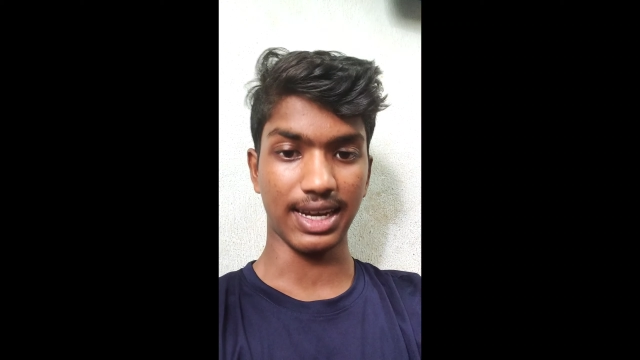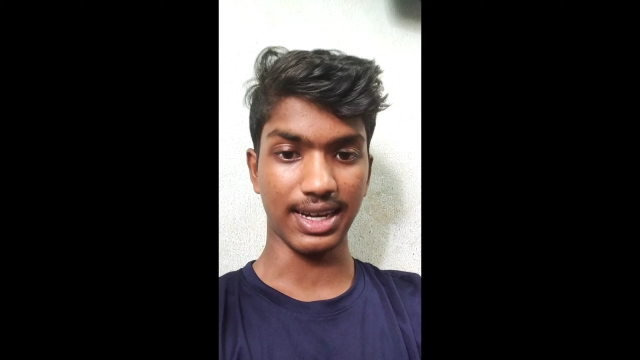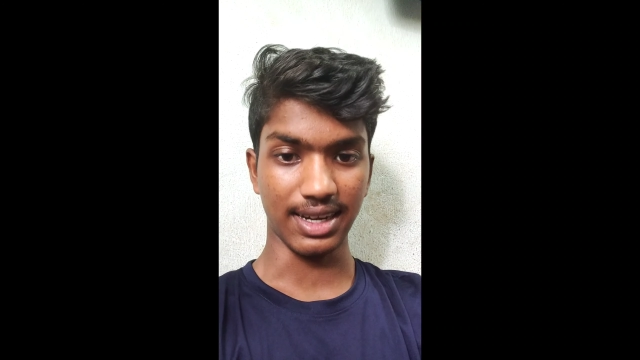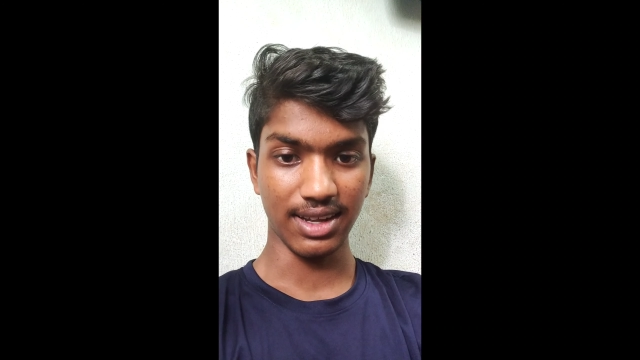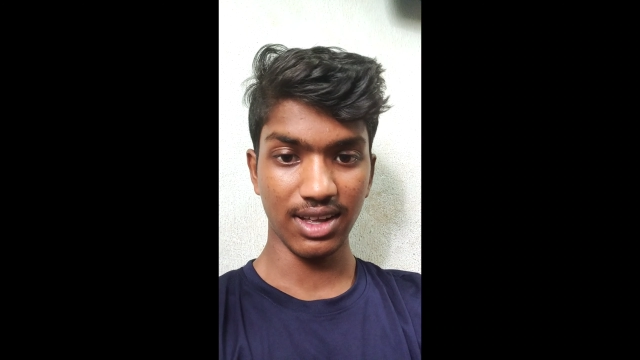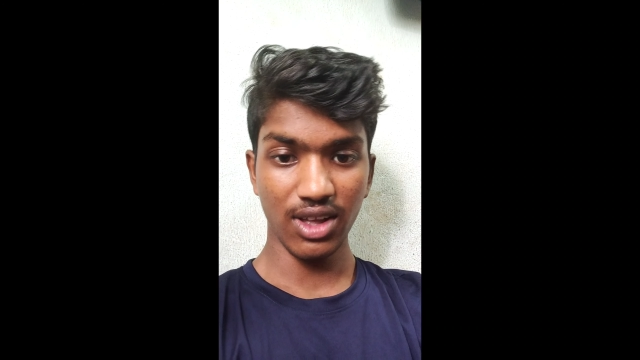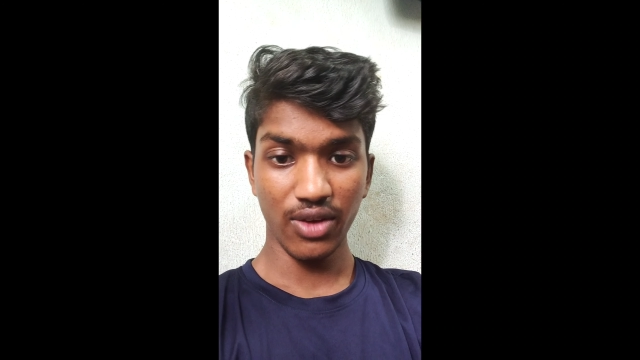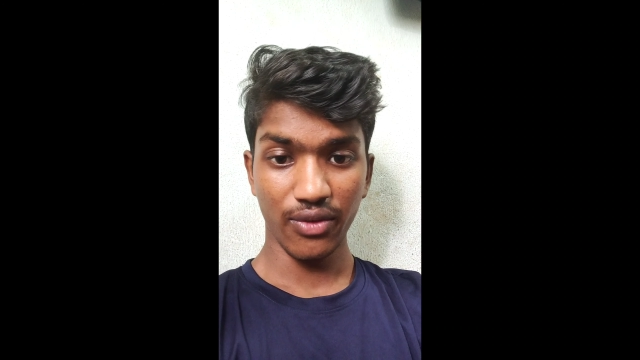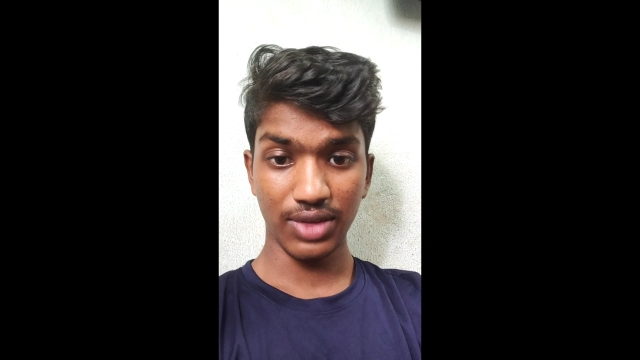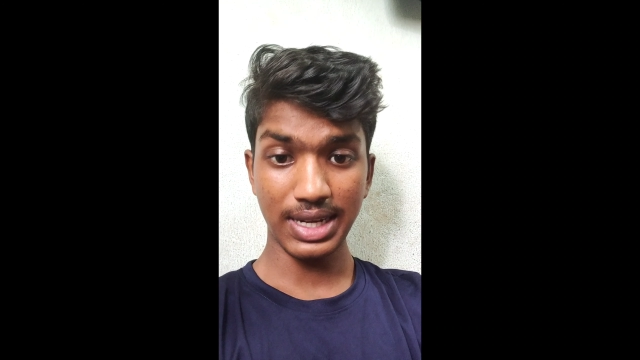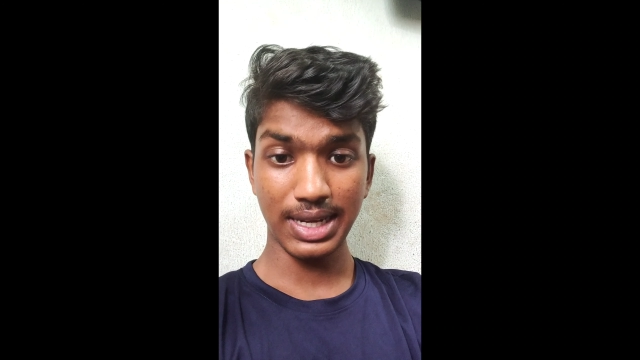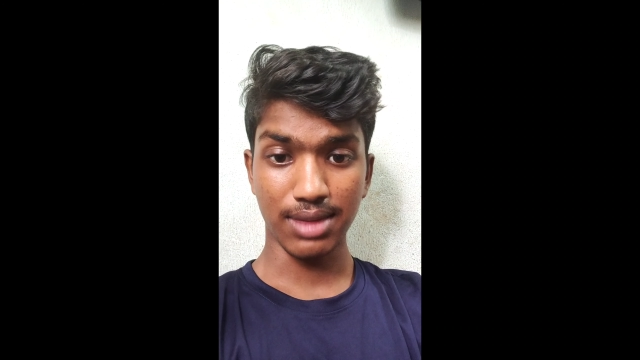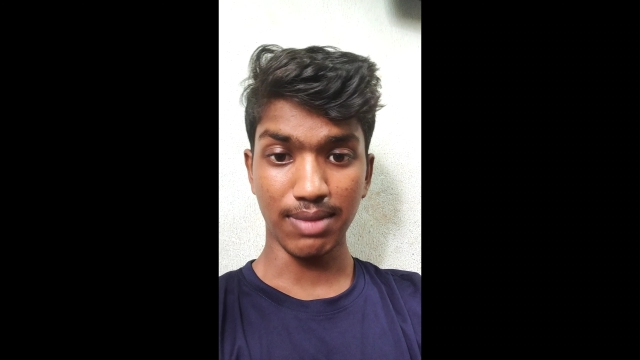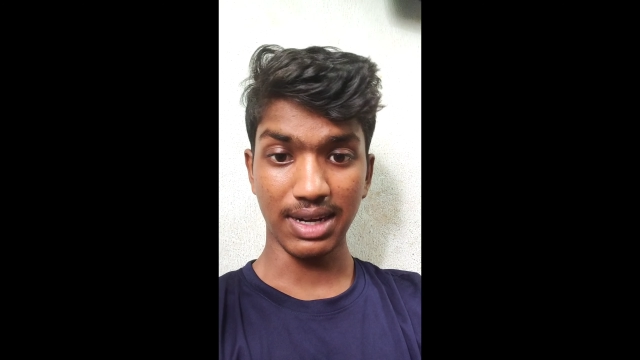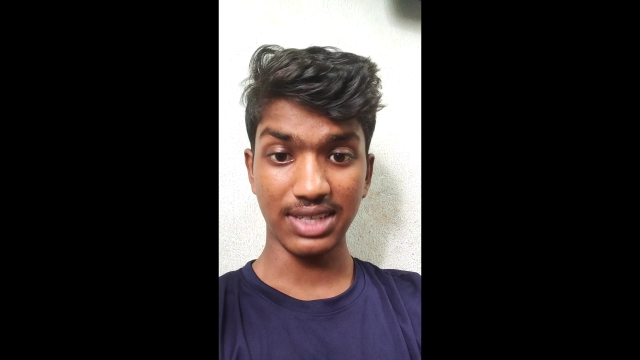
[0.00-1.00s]
ఛానల్
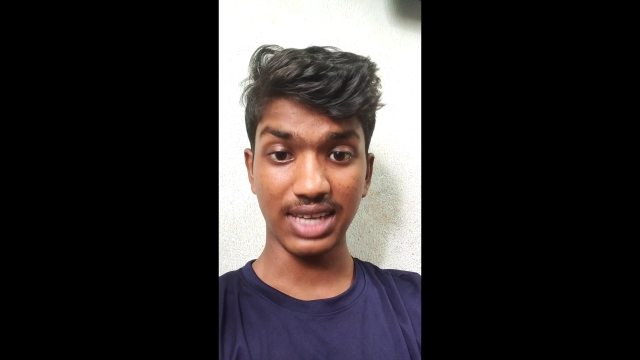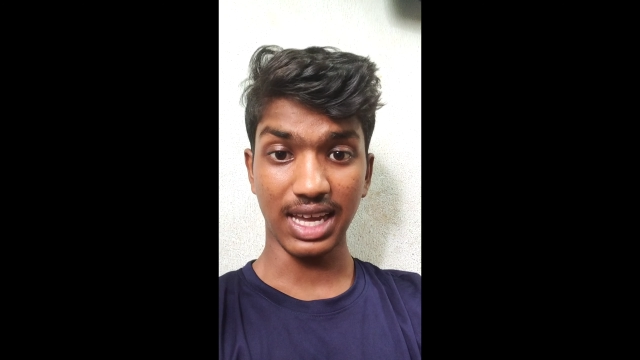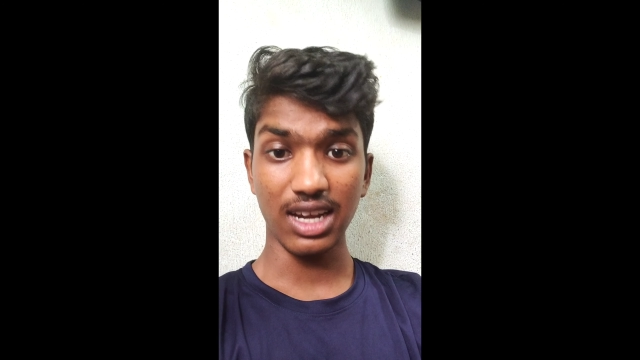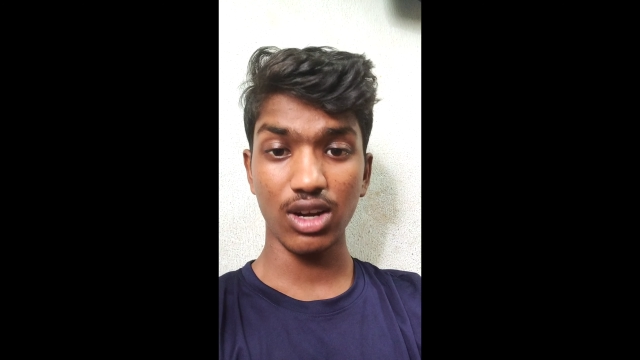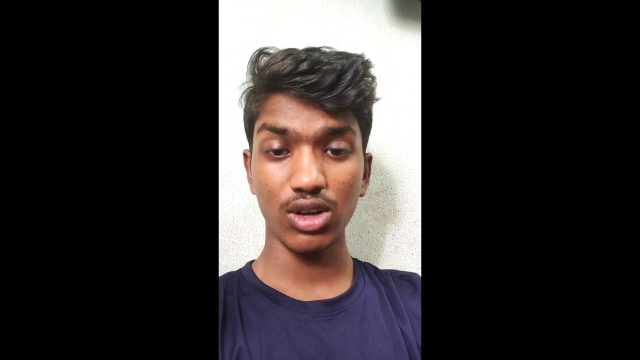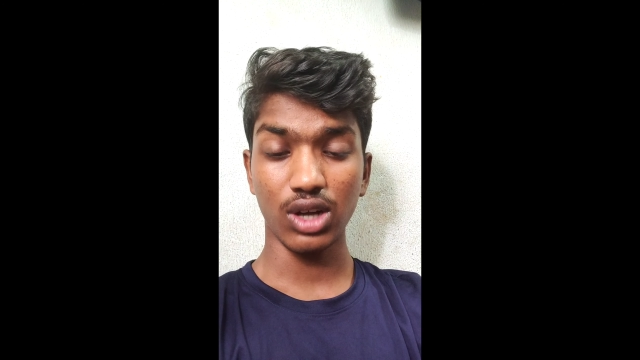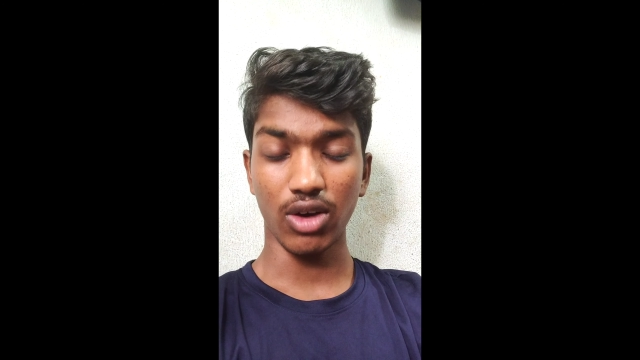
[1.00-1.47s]
ఫ్రెండ్స్ మన ఛానల్లో